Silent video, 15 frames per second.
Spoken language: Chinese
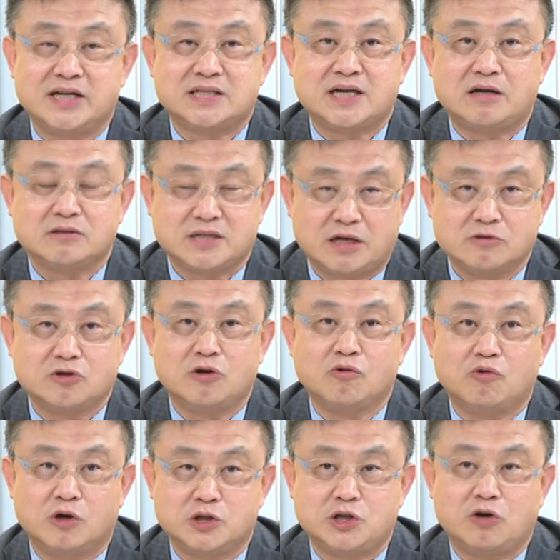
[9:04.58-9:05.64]
操操纵
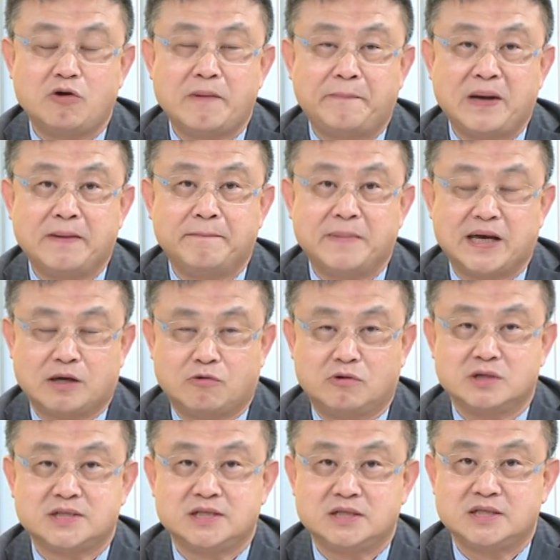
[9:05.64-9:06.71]
国，就会被美
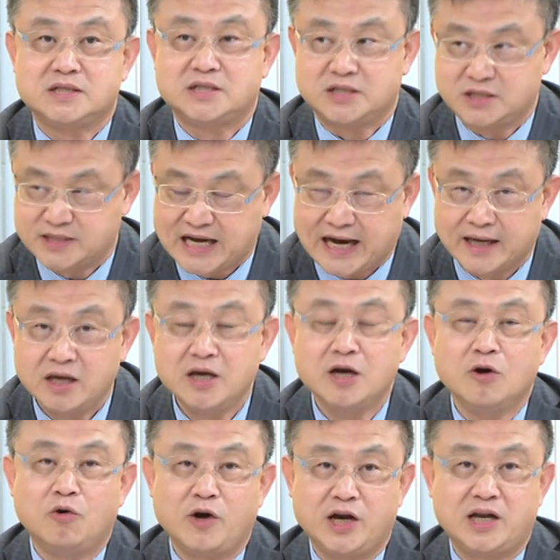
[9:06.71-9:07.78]
国实施制裁。
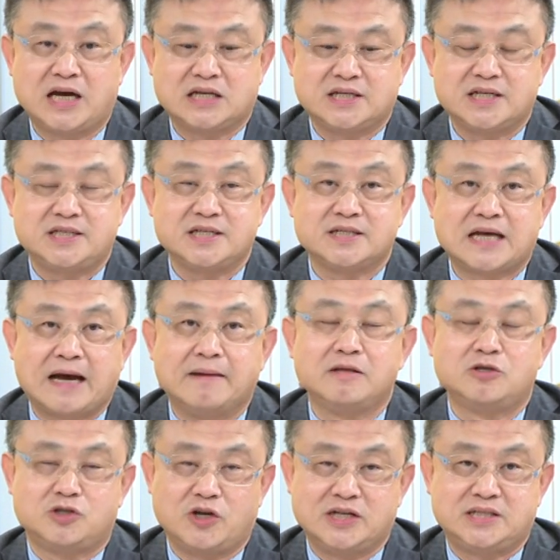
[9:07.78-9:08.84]
嗯，会有哪些制裁？
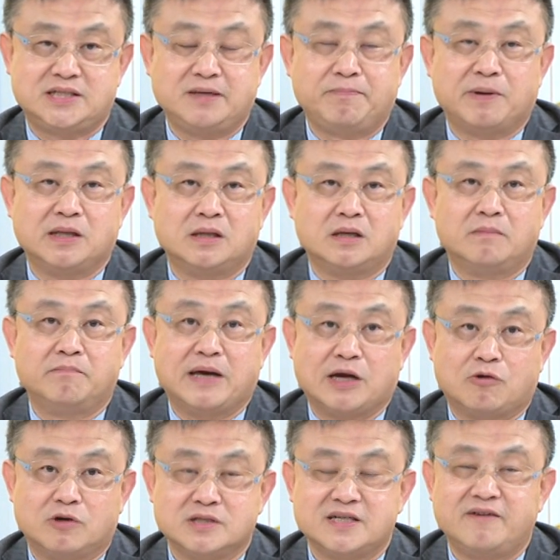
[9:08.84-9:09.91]
最基本的，美
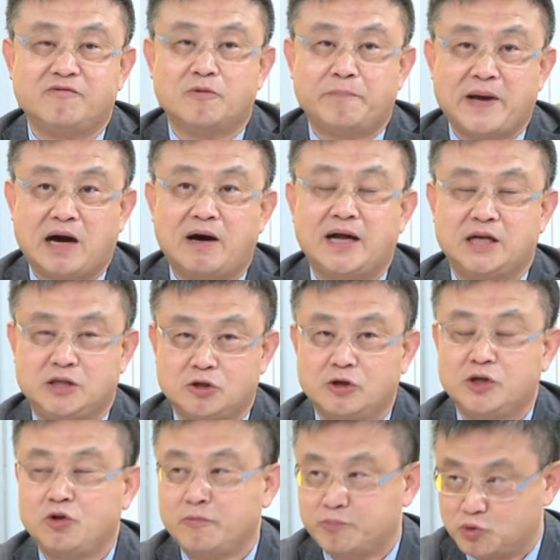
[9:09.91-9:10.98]
国政府标案，你都
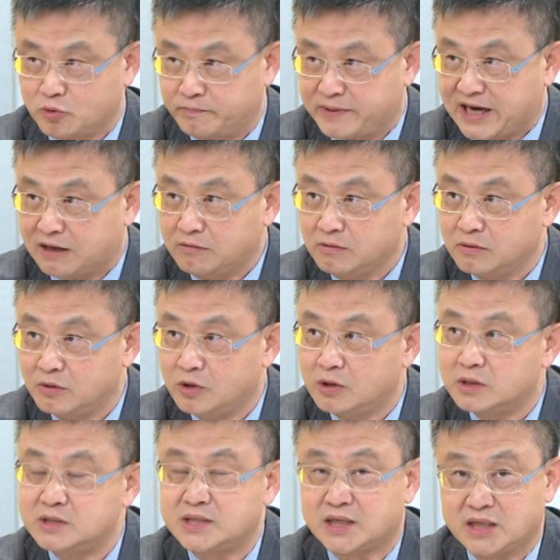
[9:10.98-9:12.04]
一律不准标。嗯，
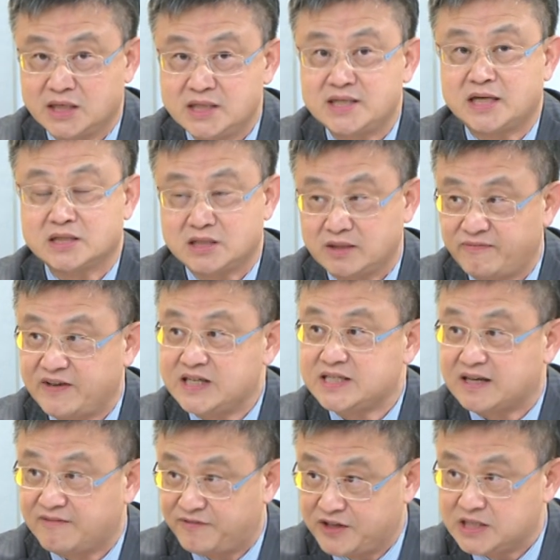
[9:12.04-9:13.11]
这个影响是非
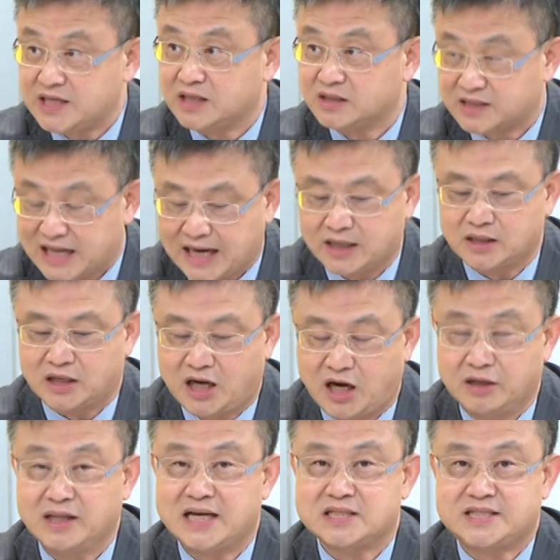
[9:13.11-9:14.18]
常非常大的。
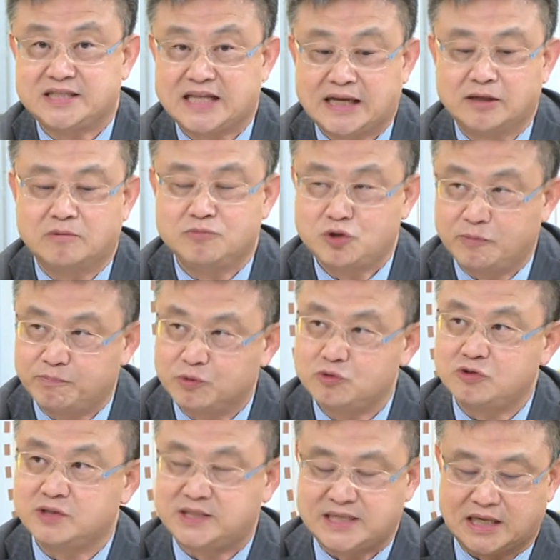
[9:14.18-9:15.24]
好，那其他的我们就不
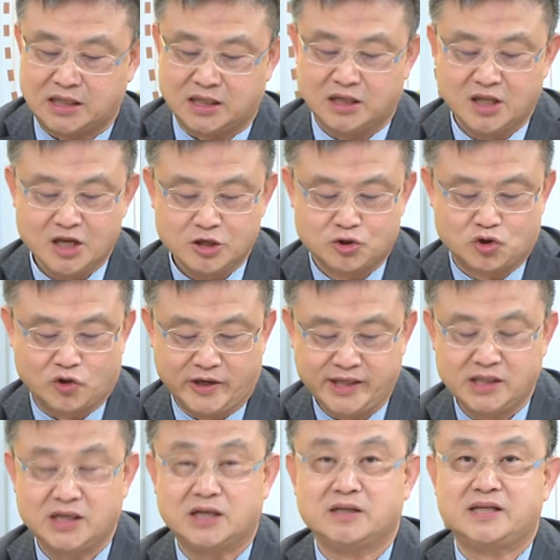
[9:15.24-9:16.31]
去讲了。所
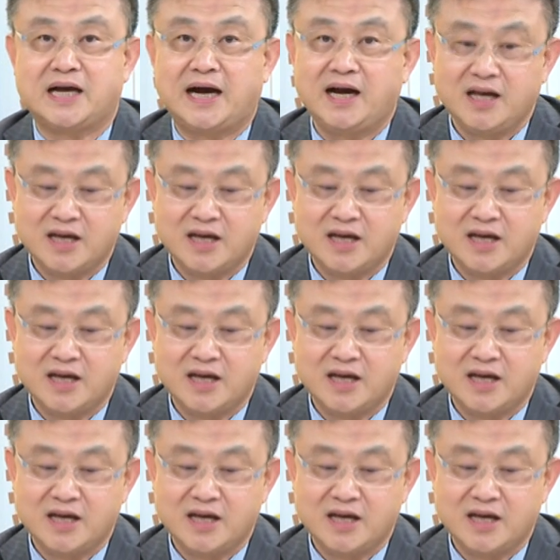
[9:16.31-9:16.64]
以呢，央